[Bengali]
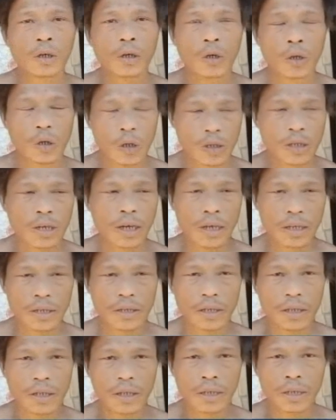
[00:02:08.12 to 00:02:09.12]
জন্য হ
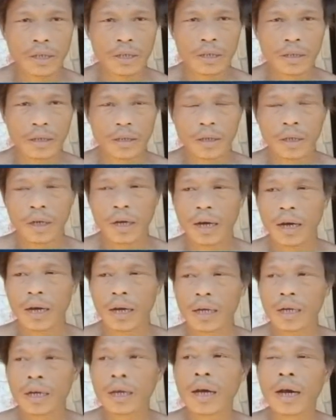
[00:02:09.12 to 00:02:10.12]
জানাইছি তারা কি
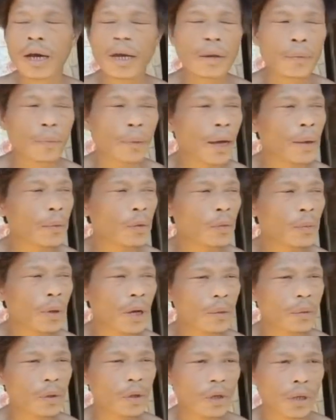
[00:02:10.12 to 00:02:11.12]
কইছে আরে পাইব
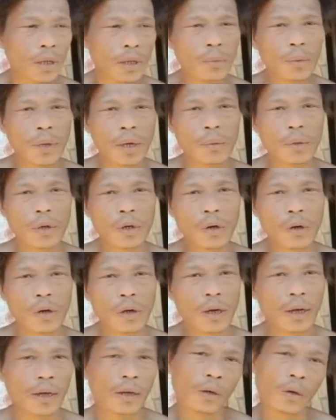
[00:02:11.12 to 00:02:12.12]
পাইব এই পাইব না কই
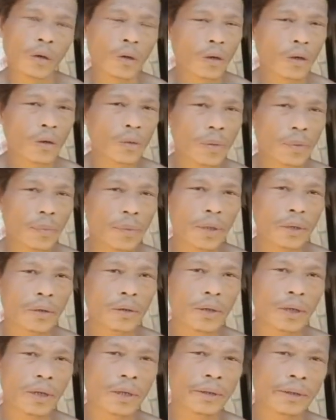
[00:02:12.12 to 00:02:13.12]
কখনো পাইতো
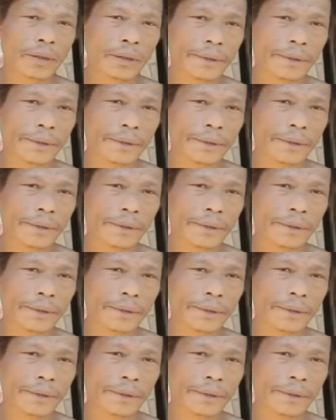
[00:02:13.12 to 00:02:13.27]
না